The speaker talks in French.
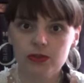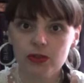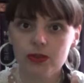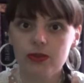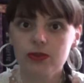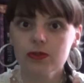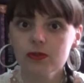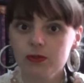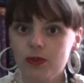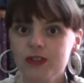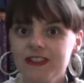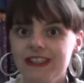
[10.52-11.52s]
de
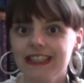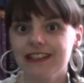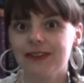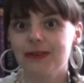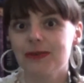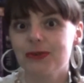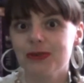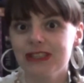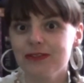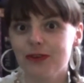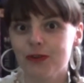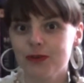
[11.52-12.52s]
nouveautés euh, de
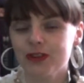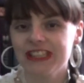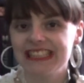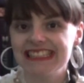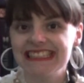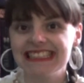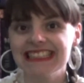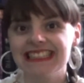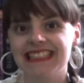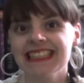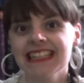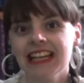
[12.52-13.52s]
livres
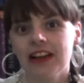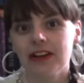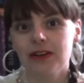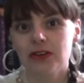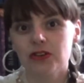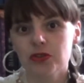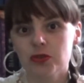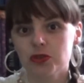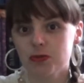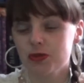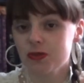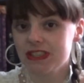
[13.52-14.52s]
fantastiques euh, que
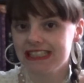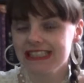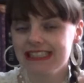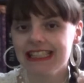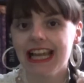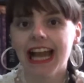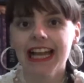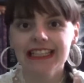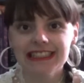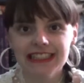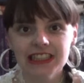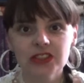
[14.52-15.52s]
je me suis décidée à
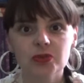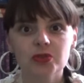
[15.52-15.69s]
lire.